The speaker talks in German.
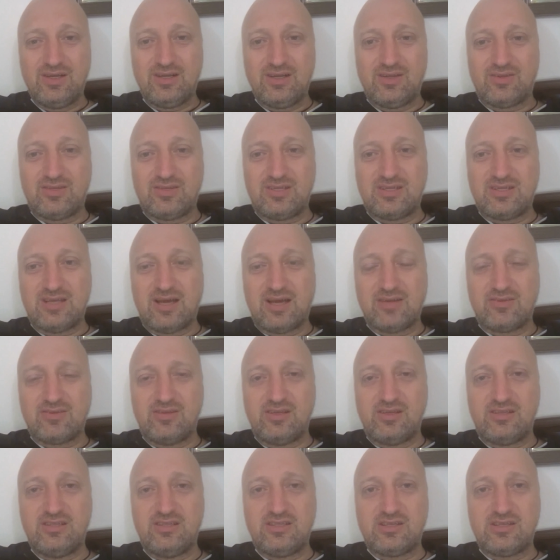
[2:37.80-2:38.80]
dass ich
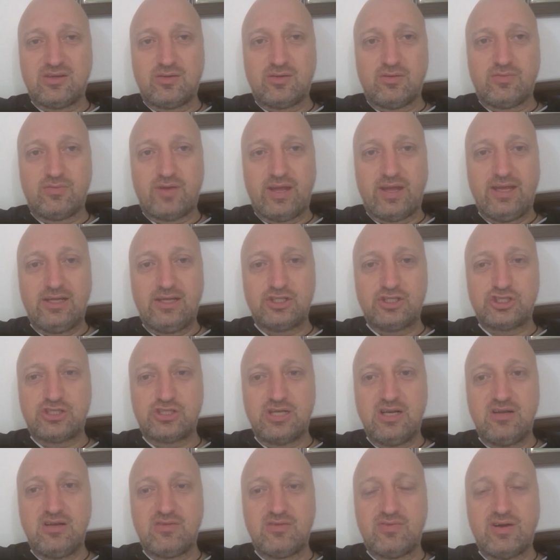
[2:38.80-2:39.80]
tatsächlich darauf
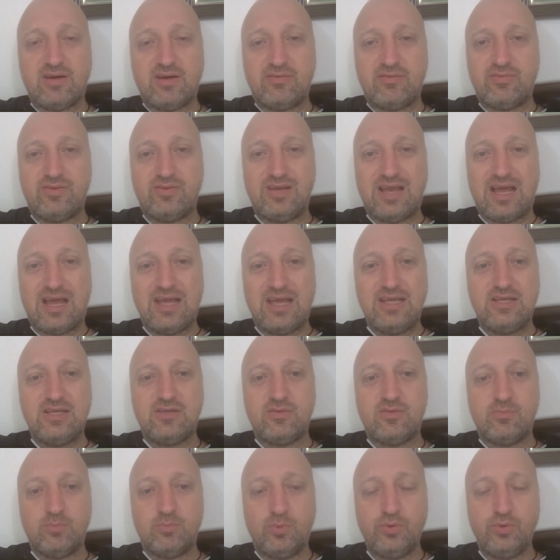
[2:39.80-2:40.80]
eingestellt war,
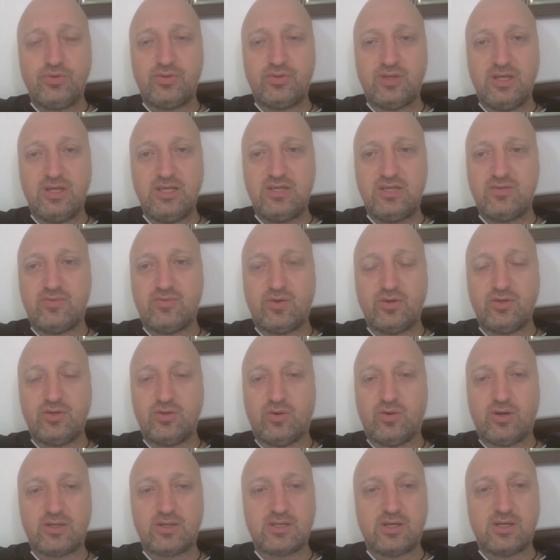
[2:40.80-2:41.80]
vielleicht muss ich von
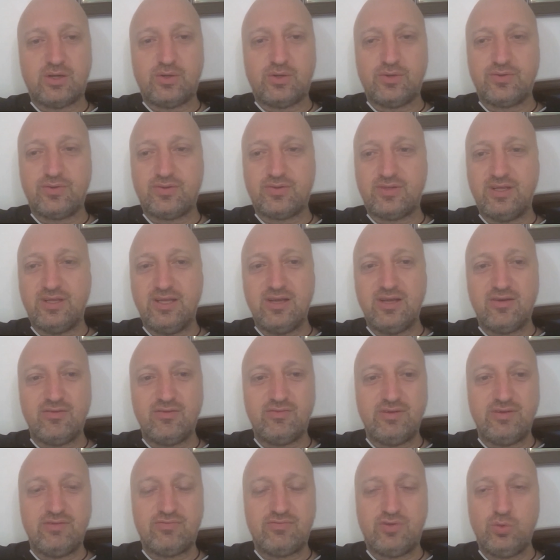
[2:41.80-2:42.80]
dort aus
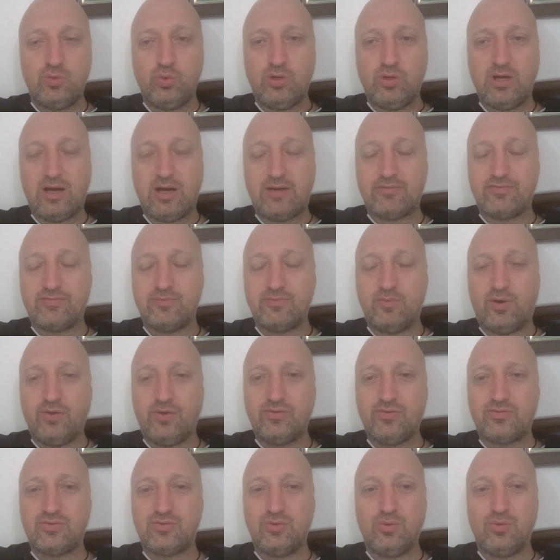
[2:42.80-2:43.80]
irgendwie Flughafen
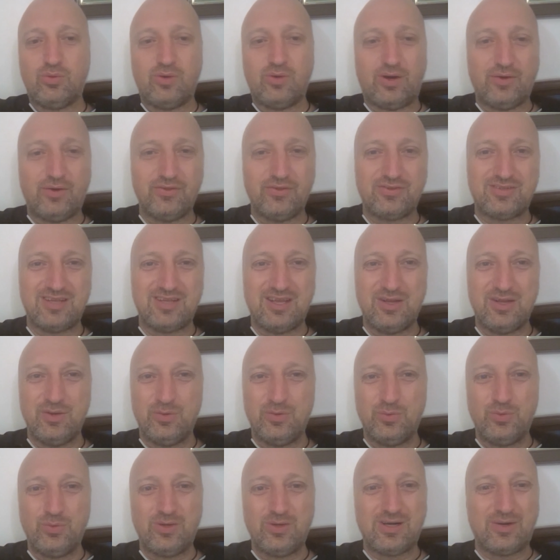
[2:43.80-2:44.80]
Oslo aus der
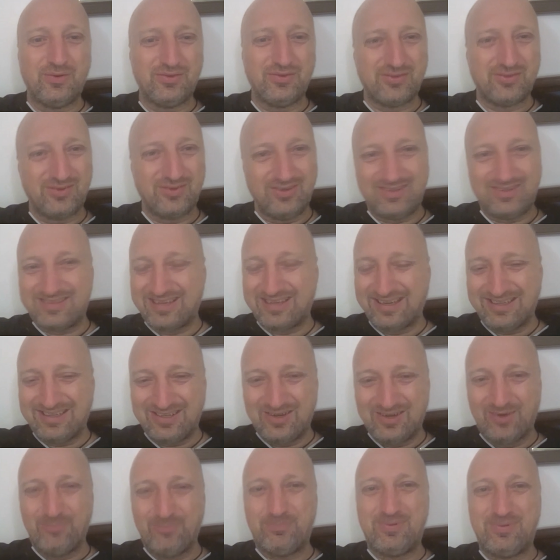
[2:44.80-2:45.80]
EU raus und dann
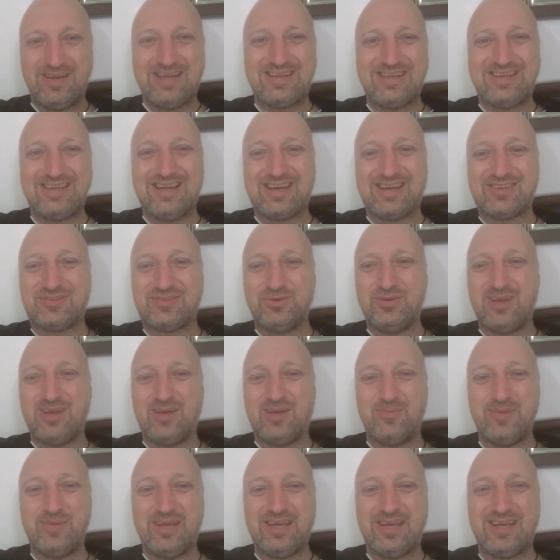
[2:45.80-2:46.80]
komplett nach
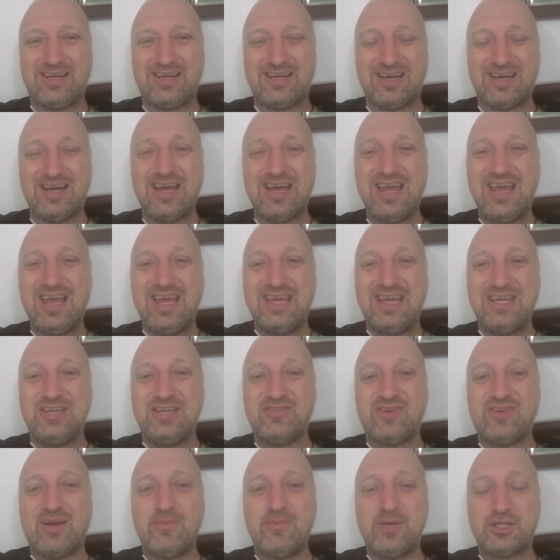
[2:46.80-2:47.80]
Südamerika.
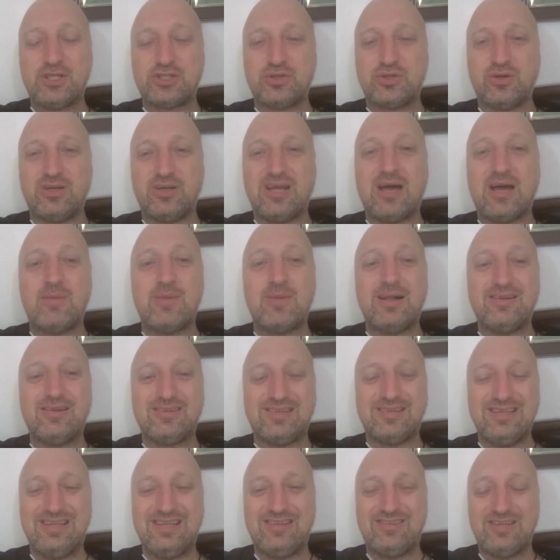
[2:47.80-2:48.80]
Ich war mir schon
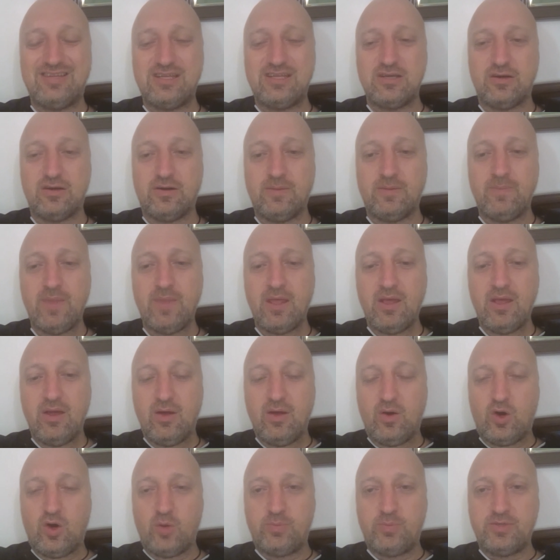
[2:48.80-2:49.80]
damals nicht sicher
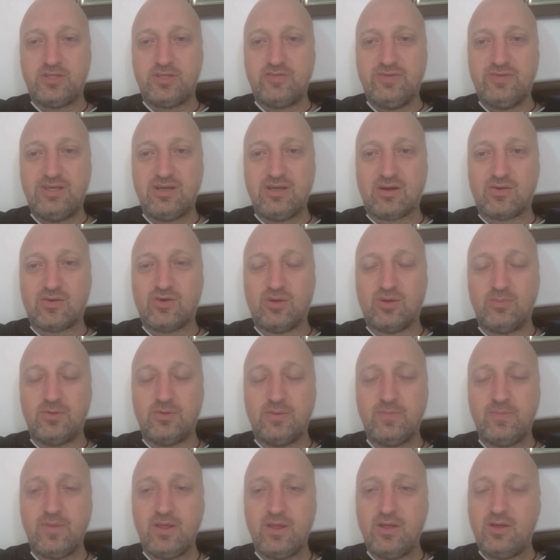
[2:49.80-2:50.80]
ob ich
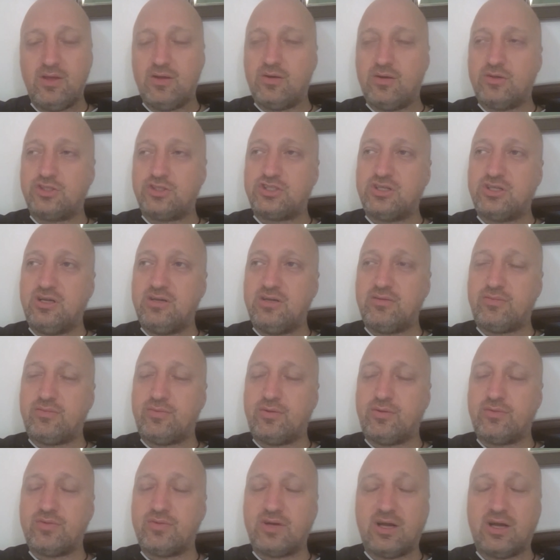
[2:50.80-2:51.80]
wiederkomme. Und stell dir
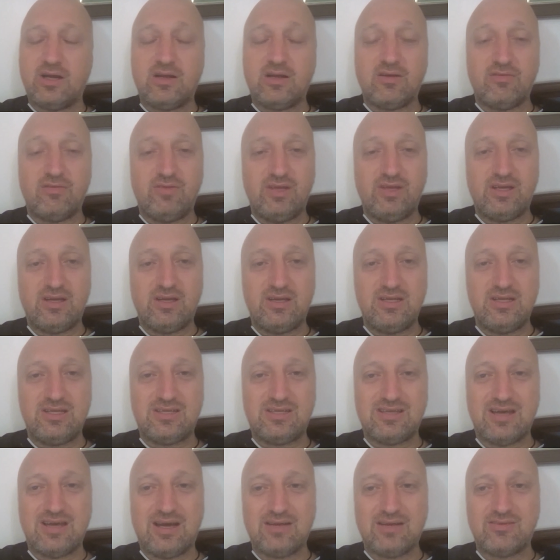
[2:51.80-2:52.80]
vor, Frank, wäre
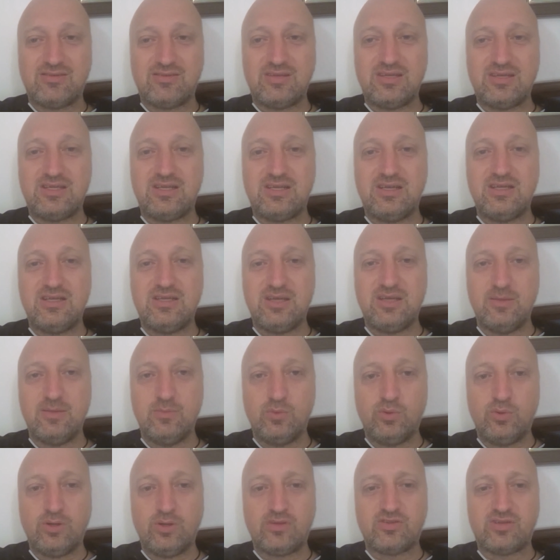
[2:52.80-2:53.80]
ich tatsächlich
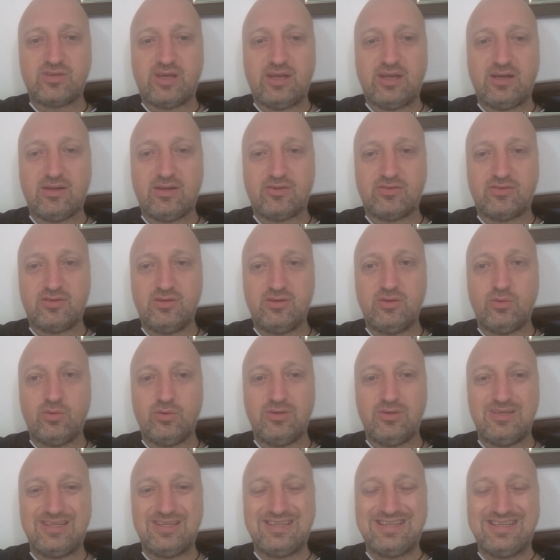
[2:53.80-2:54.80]
im Uhrzeigersinn
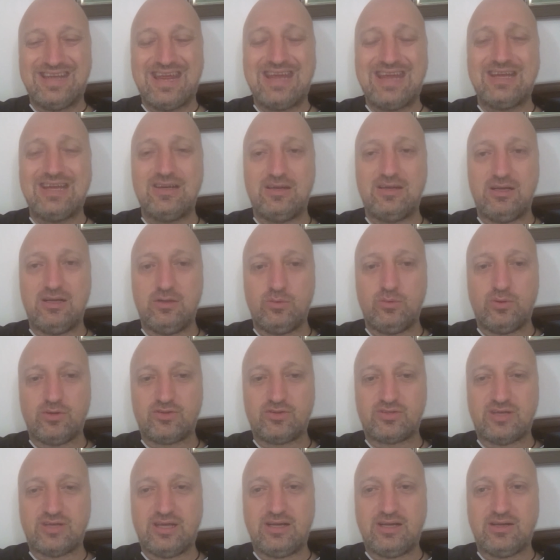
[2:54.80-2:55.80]
und nicht gegen den
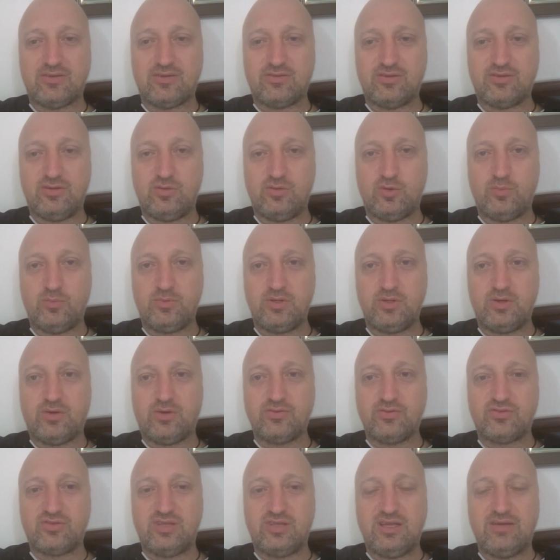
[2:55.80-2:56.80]
Uhrzeigersinn um die
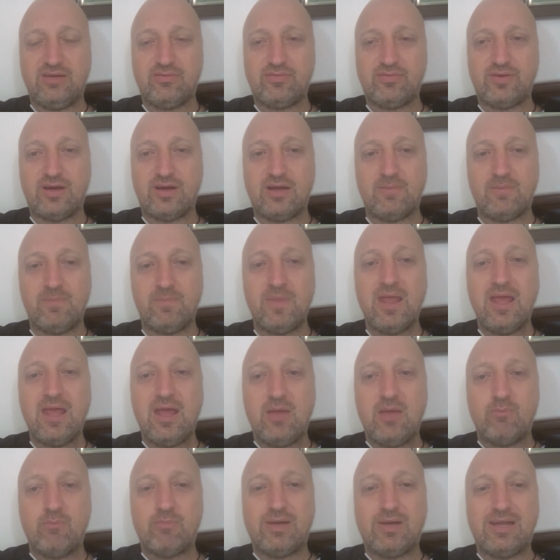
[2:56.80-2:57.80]
Ostsee gefahren,
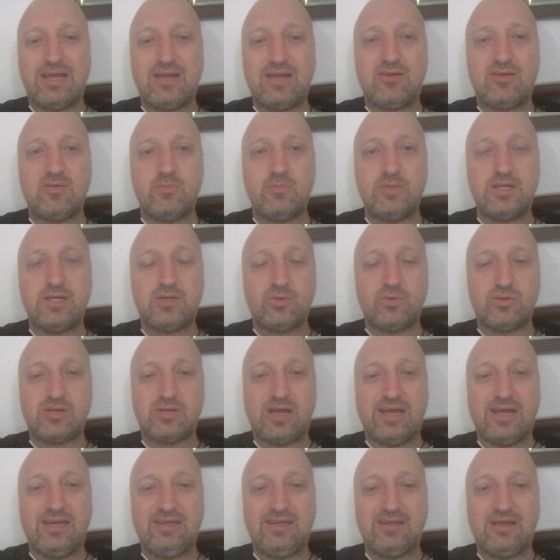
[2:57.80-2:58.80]
man hätte mich
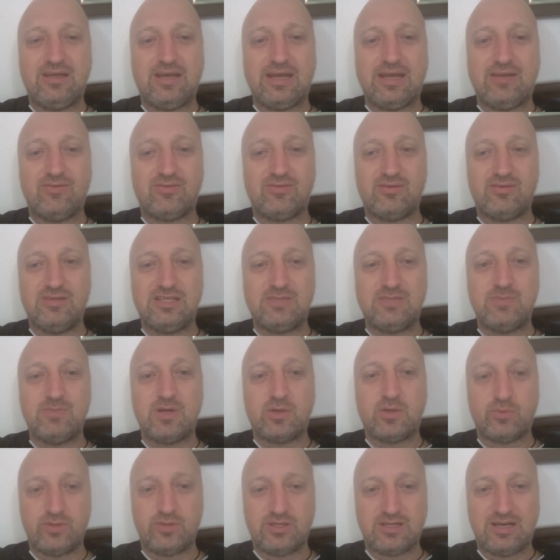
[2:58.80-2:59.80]
durch einige Grenzen nicht
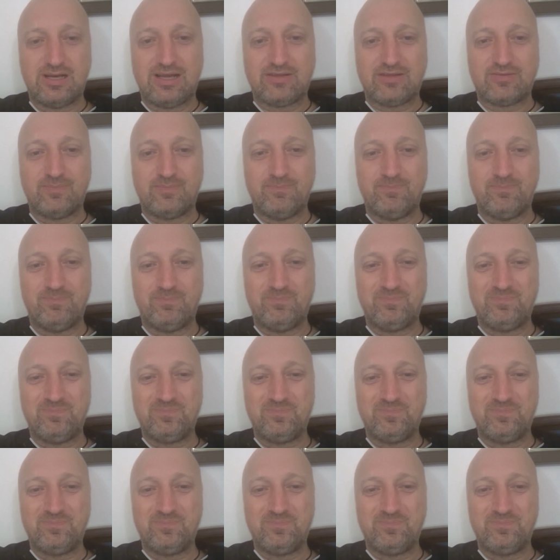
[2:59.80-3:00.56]
mehr durchgelassen.